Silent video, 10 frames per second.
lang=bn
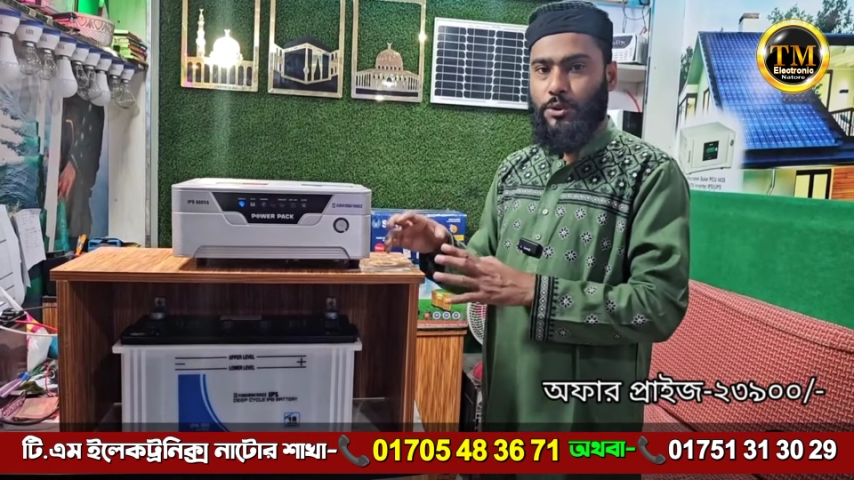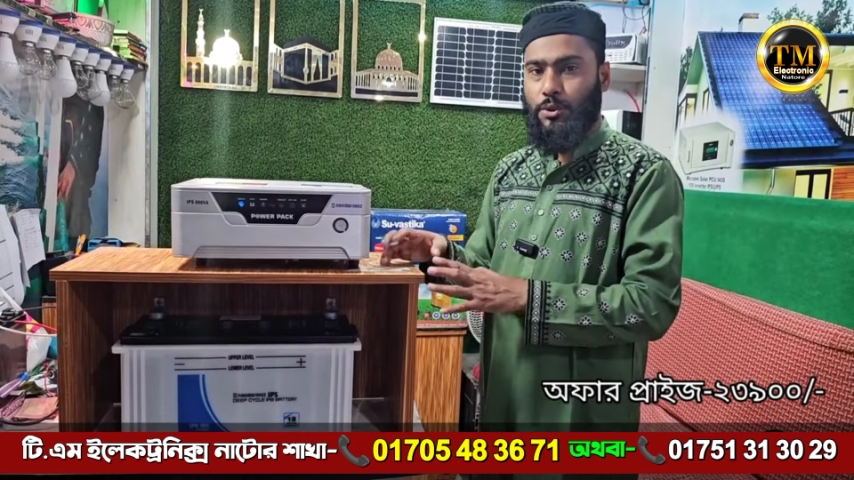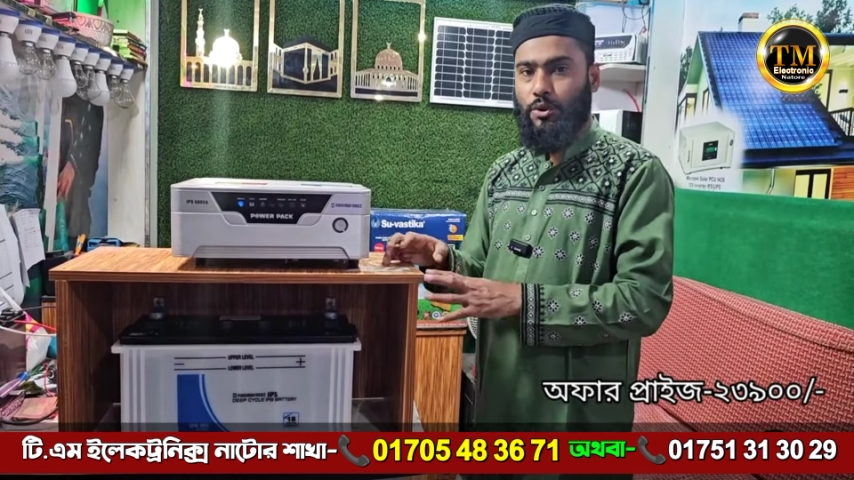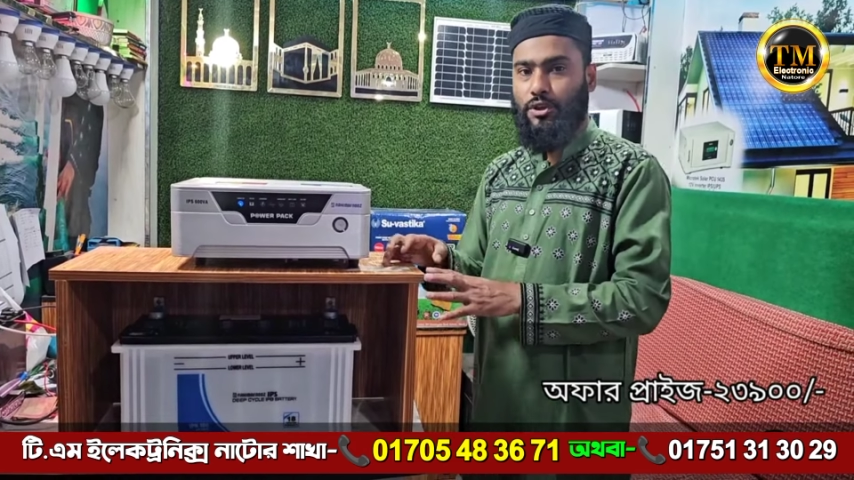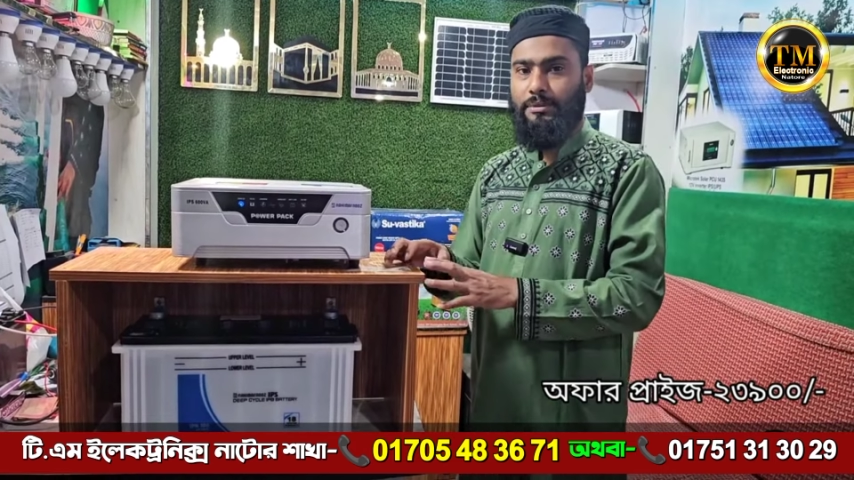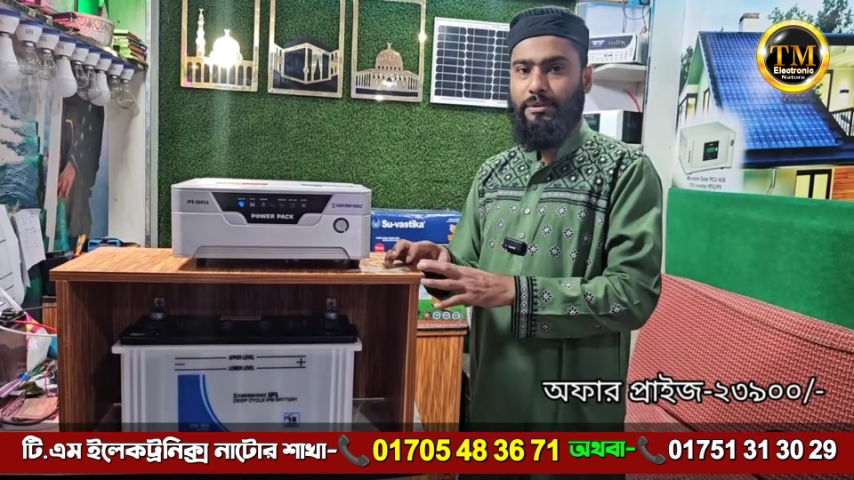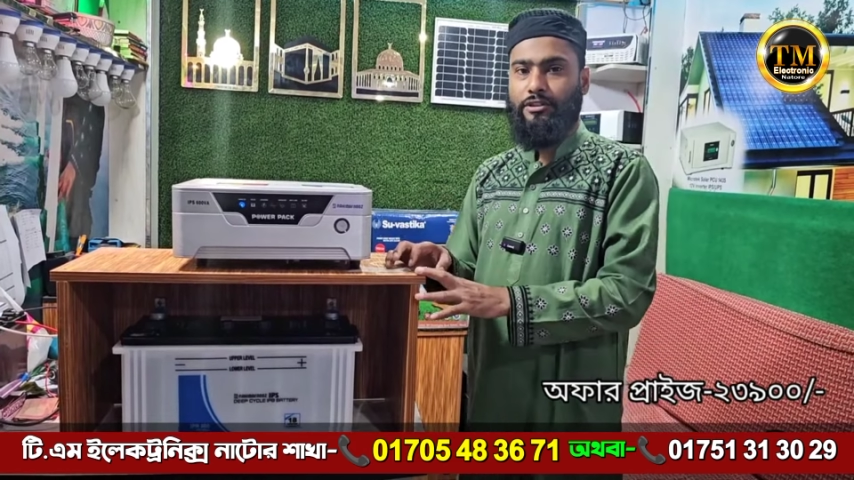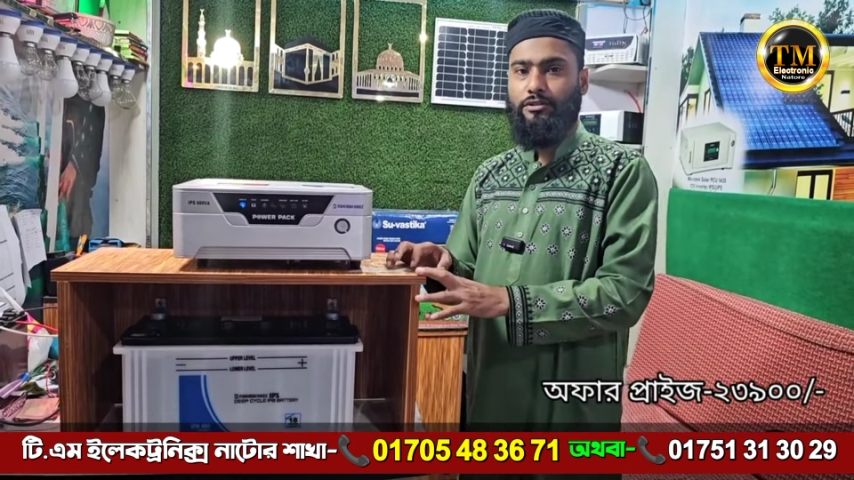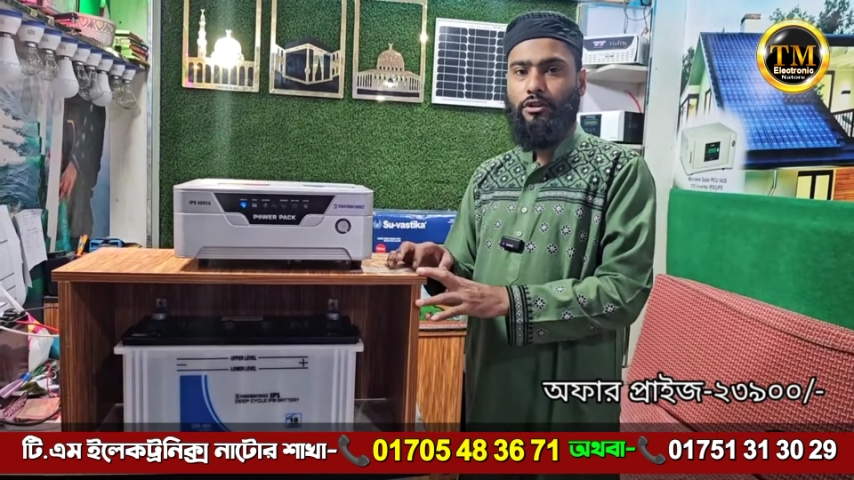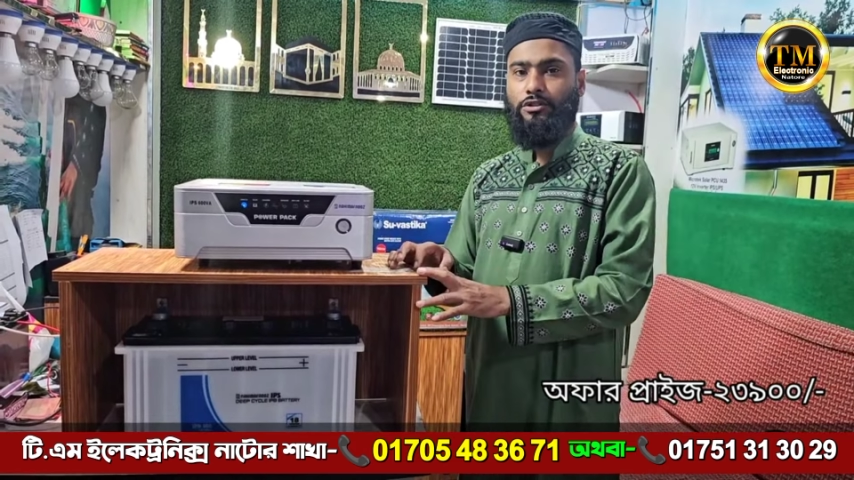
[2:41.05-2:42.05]
সূক্ষ্ম
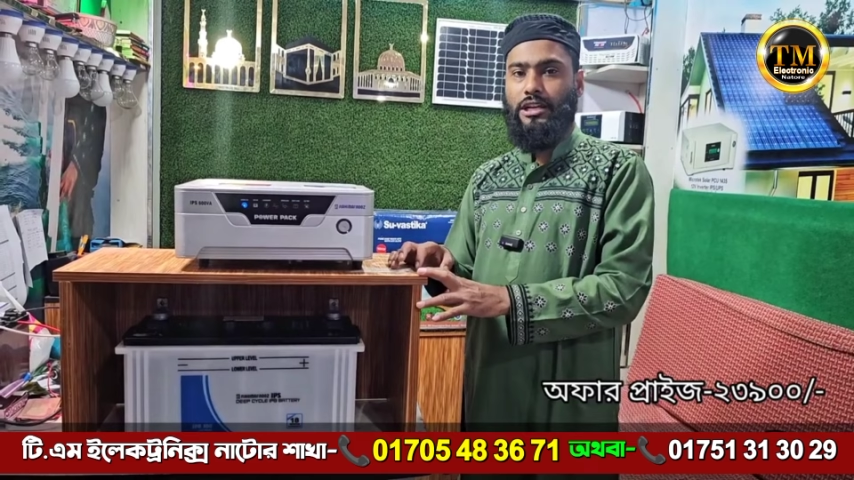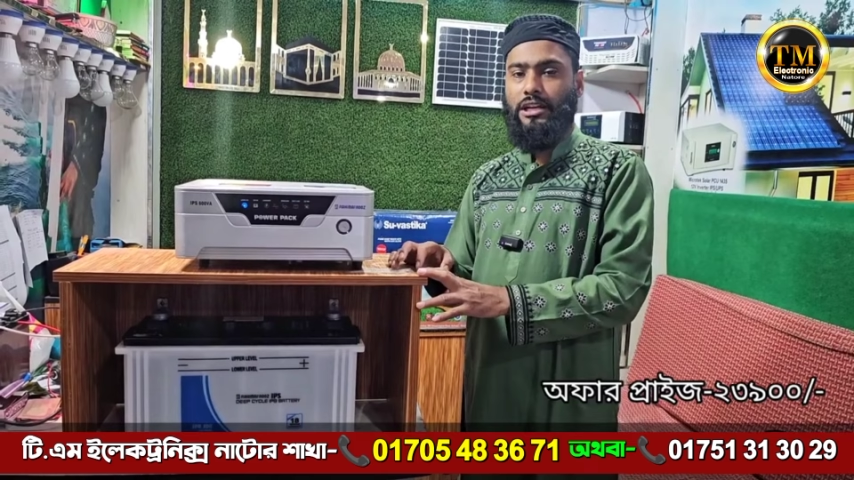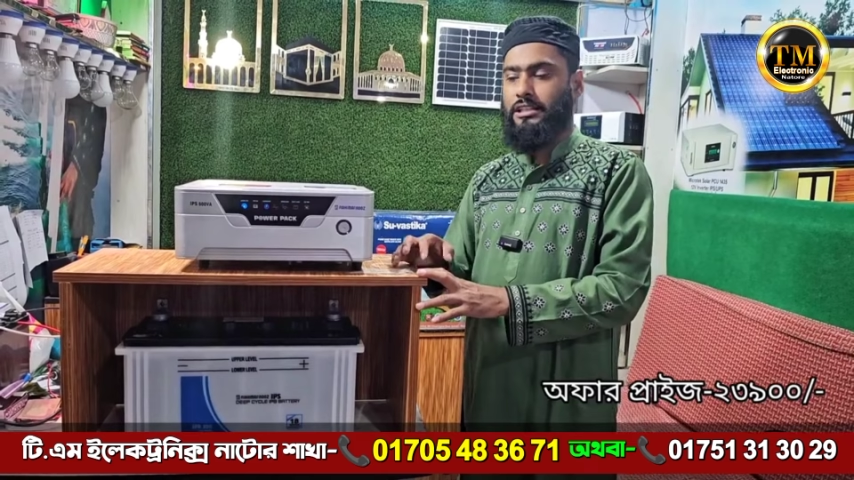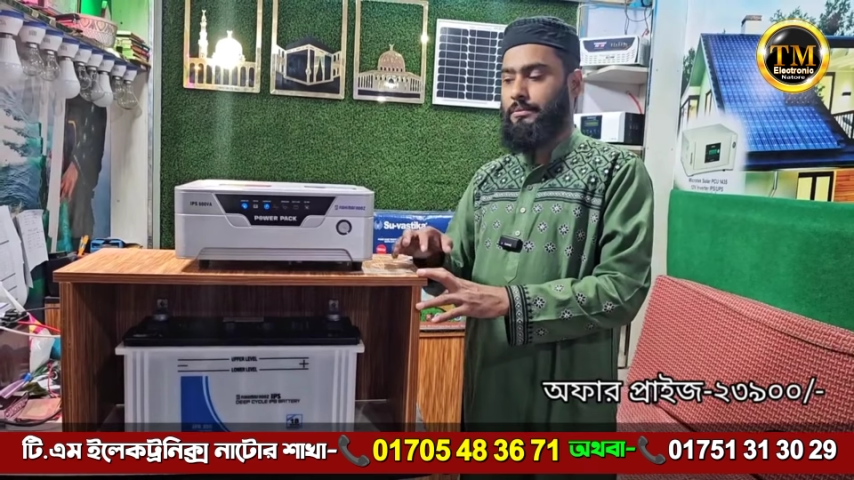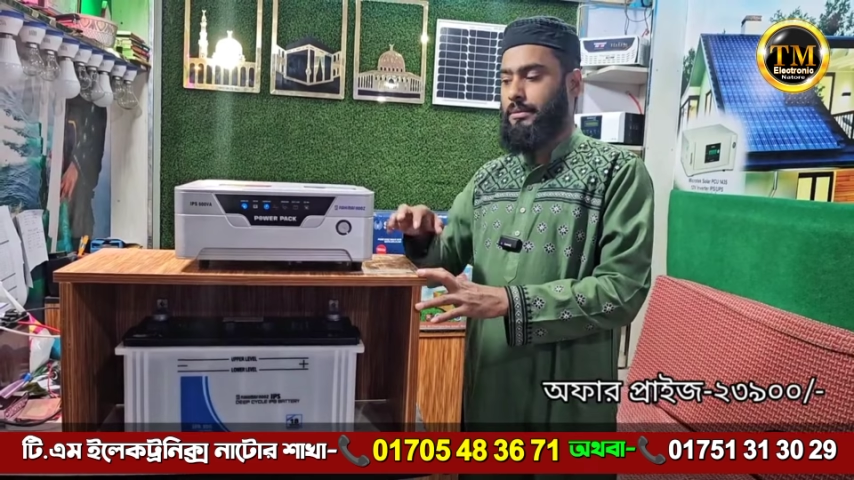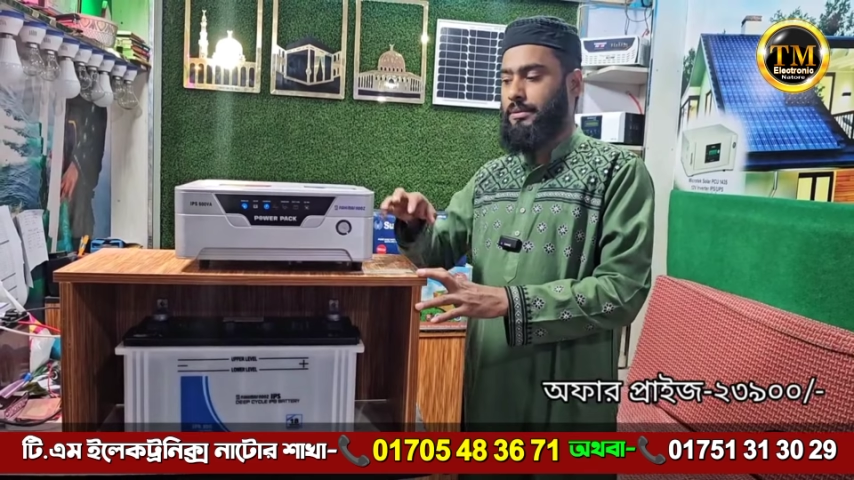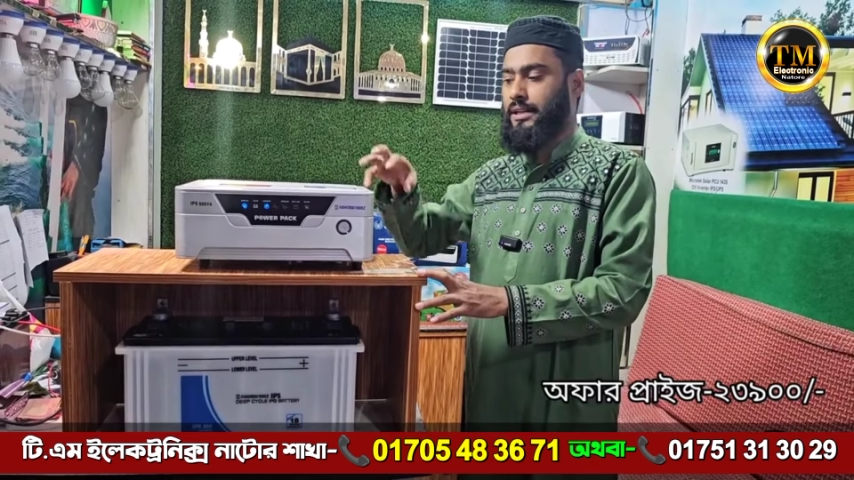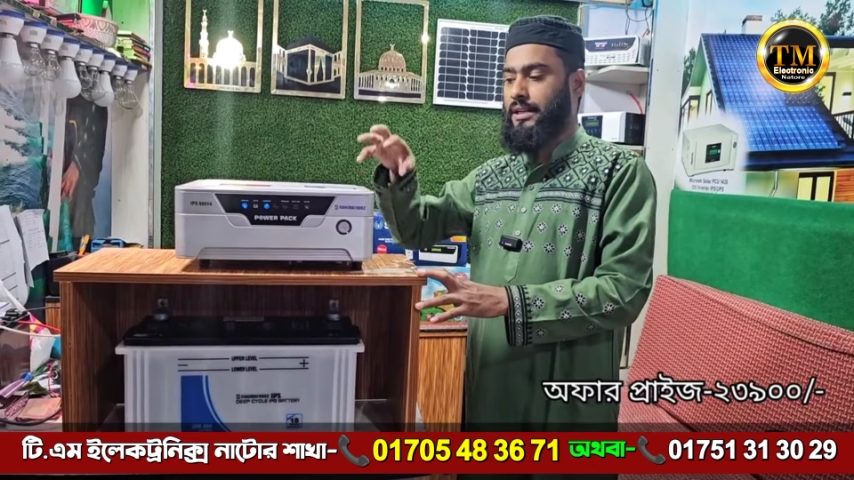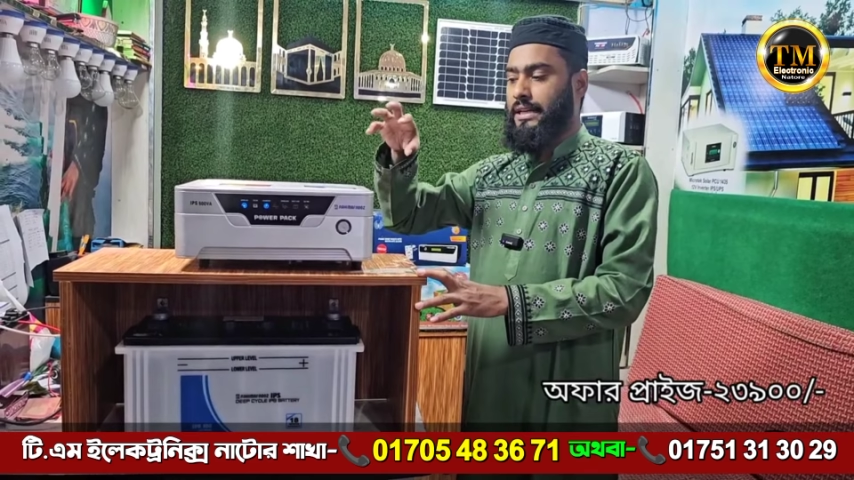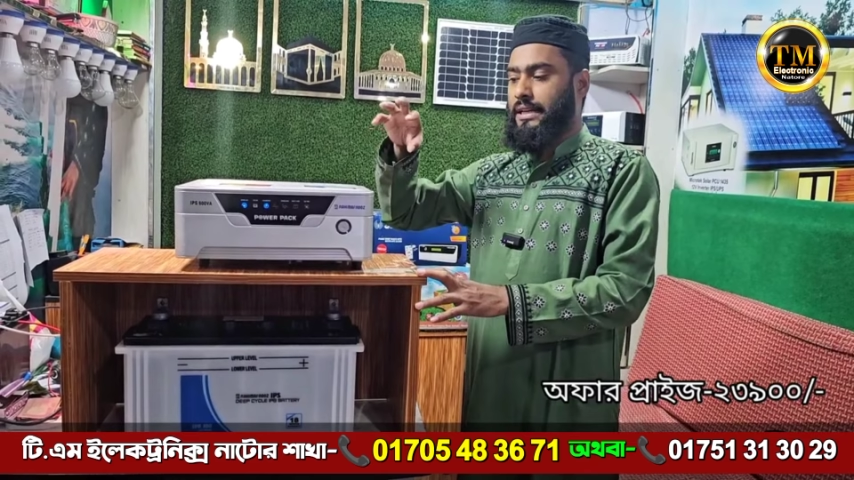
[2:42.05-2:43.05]
ডিভাইসগুলো চালাইতে পারবেন